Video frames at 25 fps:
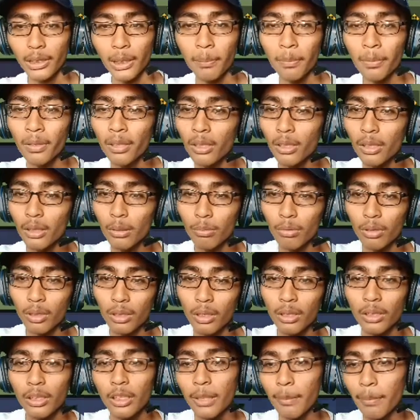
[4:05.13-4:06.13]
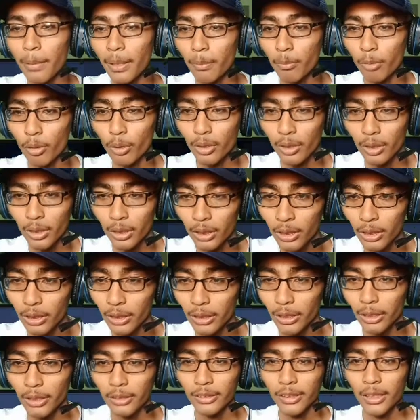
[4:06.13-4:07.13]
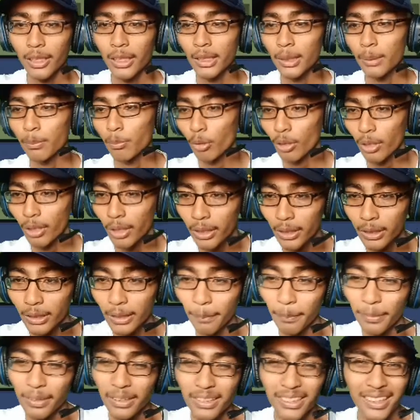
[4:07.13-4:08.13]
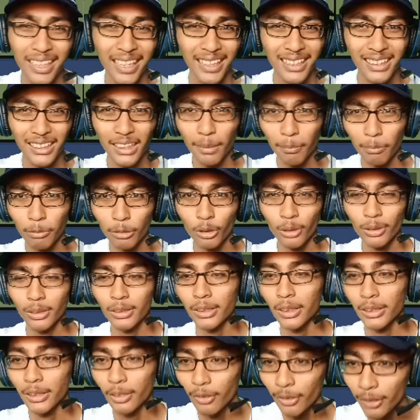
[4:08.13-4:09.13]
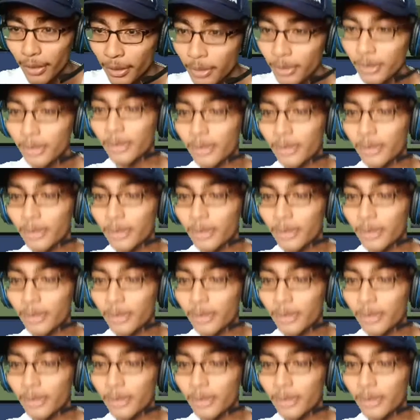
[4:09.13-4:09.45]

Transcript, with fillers: tapi kemungkinan tidak pakai mod ini kita ganti mod lain tapi di next episode saja oke okay?